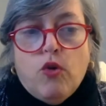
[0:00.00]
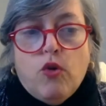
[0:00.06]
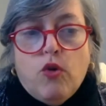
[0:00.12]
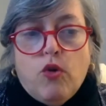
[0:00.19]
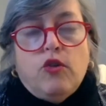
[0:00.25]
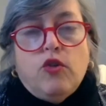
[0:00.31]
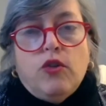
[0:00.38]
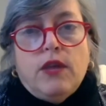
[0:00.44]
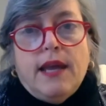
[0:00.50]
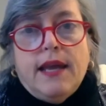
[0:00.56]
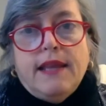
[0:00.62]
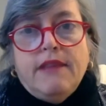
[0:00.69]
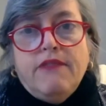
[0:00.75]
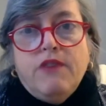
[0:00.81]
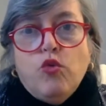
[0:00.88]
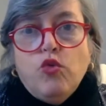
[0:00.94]
lleno de
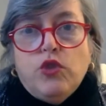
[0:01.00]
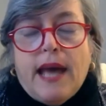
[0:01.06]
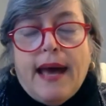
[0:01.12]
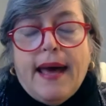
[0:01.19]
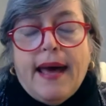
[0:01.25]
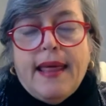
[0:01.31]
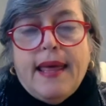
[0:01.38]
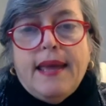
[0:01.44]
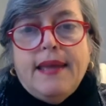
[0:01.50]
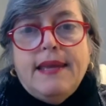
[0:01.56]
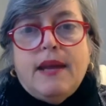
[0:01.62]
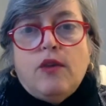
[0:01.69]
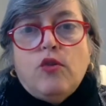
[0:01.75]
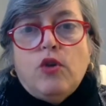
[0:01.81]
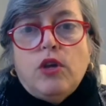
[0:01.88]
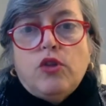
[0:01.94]
dificultades,
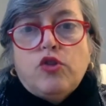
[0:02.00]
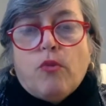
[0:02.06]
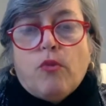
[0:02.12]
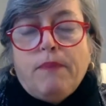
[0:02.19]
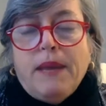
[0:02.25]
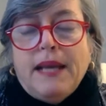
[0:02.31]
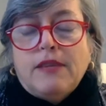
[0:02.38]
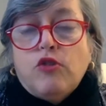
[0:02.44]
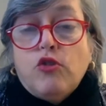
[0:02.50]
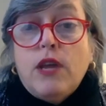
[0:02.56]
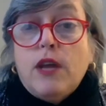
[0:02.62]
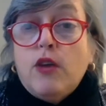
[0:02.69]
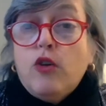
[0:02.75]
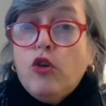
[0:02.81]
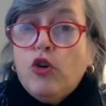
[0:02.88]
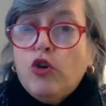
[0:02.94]
lleno de tropiezos,
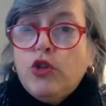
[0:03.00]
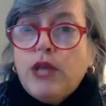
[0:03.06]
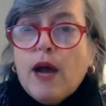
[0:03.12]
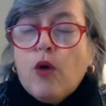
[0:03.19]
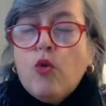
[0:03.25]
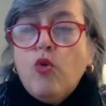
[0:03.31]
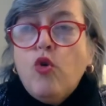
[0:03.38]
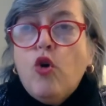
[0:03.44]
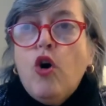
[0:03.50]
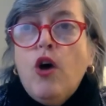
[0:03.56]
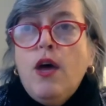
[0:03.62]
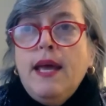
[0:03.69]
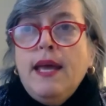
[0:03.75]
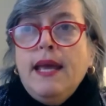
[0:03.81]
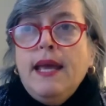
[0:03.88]
lleno de obstáculos.